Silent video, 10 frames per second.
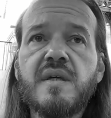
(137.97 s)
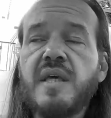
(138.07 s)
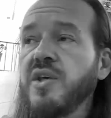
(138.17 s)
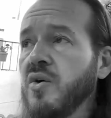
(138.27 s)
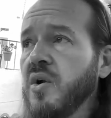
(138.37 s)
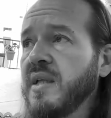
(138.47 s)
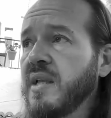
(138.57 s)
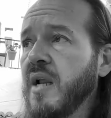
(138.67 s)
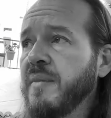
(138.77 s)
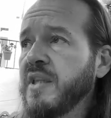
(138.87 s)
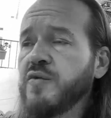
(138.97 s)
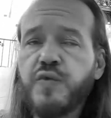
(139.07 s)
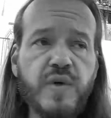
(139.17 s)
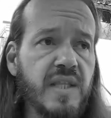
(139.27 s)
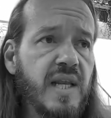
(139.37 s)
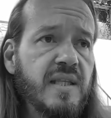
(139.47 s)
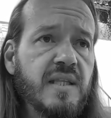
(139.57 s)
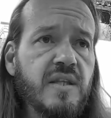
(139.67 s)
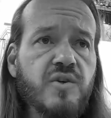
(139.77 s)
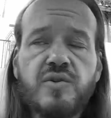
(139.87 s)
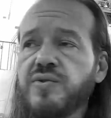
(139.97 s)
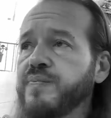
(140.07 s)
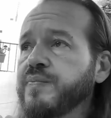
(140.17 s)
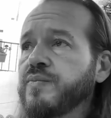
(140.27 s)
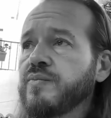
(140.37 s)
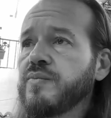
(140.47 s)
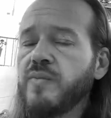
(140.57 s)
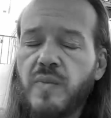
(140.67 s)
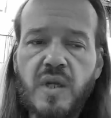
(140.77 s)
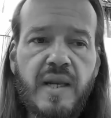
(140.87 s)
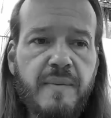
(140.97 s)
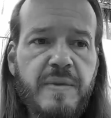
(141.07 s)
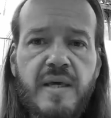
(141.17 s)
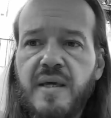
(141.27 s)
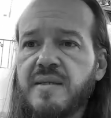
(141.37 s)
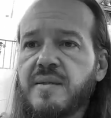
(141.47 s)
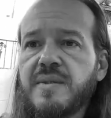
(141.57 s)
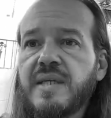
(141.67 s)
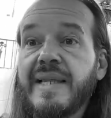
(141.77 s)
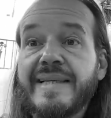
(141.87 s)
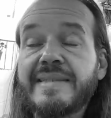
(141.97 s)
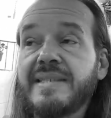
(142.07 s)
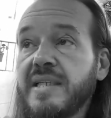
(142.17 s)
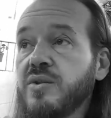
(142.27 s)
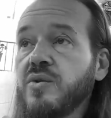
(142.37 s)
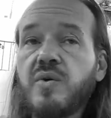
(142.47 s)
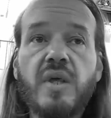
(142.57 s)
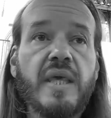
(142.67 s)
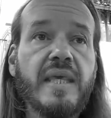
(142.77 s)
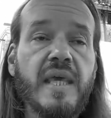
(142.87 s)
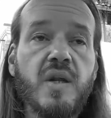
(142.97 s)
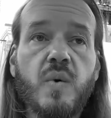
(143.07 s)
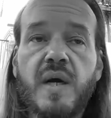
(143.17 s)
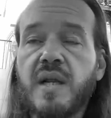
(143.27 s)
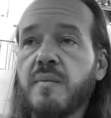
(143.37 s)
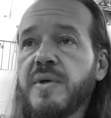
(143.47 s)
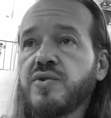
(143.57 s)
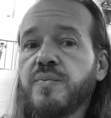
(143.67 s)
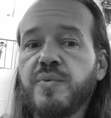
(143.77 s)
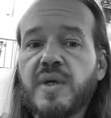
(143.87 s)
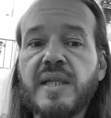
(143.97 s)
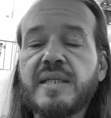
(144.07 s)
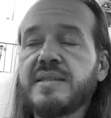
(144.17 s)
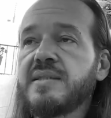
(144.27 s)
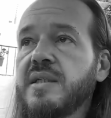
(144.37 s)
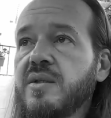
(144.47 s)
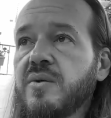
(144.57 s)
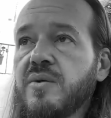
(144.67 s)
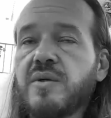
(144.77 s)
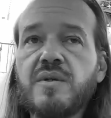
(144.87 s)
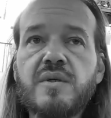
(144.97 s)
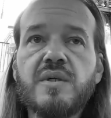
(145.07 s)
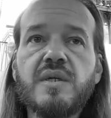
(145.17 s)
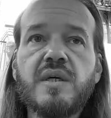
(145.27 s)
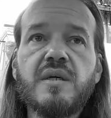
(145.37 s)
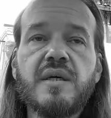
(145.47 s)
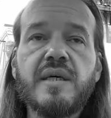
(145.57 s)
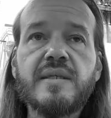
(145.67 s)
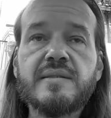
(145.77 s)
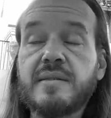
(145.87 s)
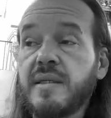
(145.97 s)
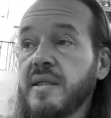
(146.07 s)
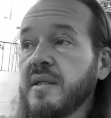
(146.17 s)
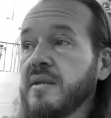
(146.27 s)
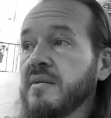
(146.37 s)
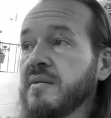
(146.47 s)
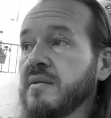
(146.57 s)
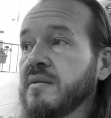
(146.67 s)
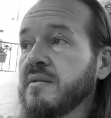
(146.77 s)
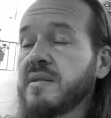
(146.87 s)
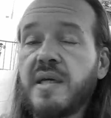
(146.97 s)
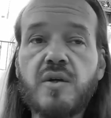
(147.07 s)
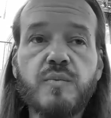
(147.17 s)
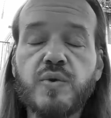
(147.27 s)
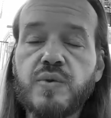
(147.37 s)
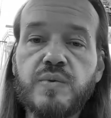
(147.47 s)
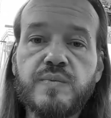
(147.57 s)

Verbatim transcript: Y yo literalmente fui delante de Dios, le dije, sabes que necesito y quiero bajar de peso porque necesito este, ser como tú.